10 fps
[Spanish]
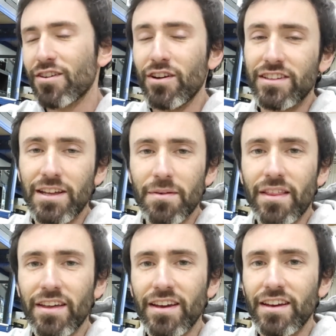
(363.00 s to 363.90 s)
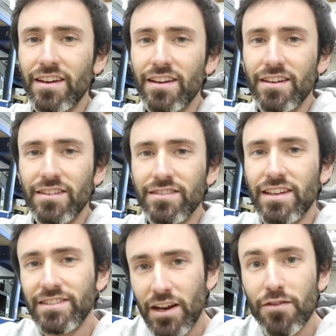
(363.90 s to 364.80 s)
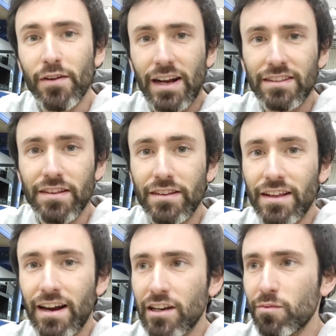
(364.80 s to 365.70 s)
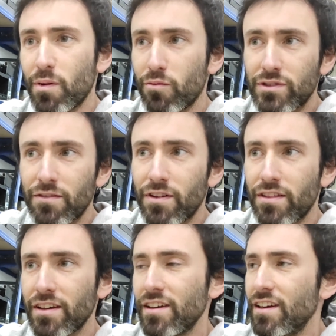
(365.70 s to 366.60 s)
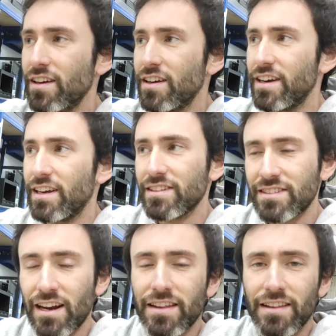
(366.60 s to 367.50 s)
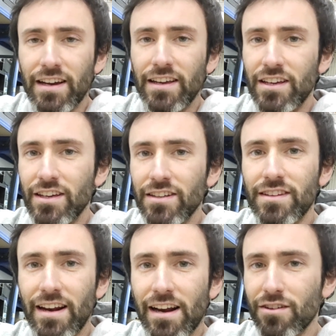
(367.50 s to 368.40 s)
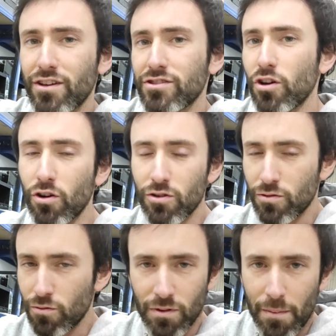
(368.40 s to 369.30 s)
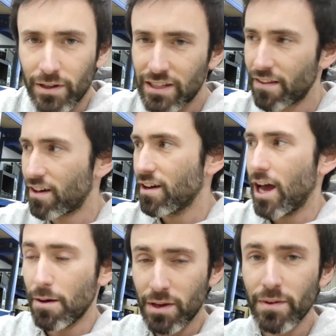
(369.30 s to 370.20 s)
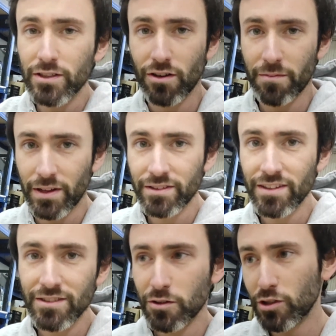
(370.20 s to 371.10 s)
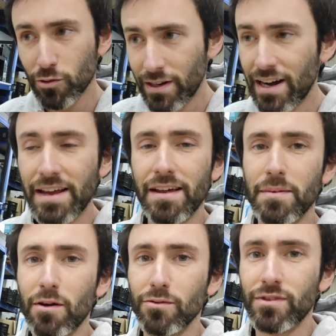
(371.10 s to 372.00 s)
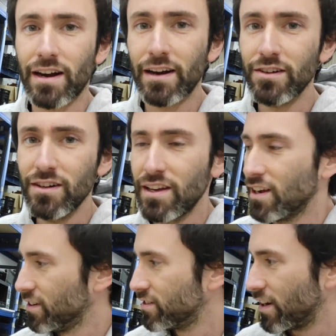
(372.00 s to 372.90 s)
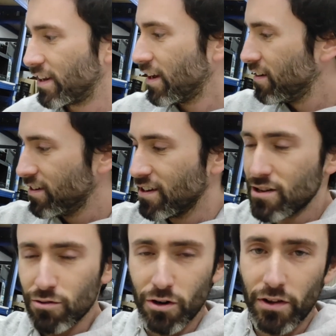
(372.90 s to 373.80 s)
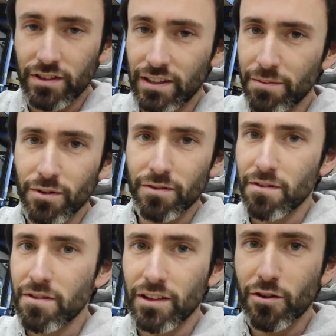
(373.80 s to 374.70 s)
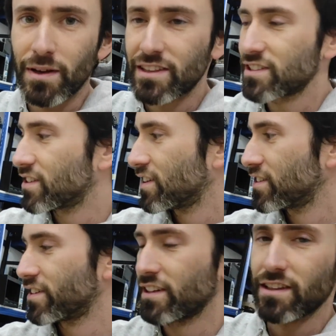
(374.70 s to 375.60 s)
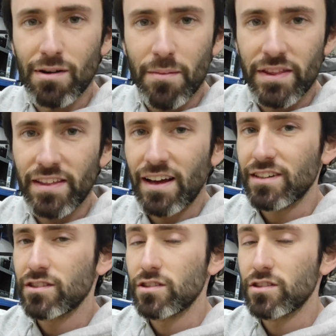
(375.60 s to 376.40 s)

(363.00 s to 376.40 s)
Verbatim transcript: con el tema de, ser fabricantes de terrarios, pues muchas veces eh, salen de aquí terrarios que son una pasada. A mí personalmente, yo si tuviera que quedarme con un terrario, sería uno de este tipo, 120, 60, 60. Es una medida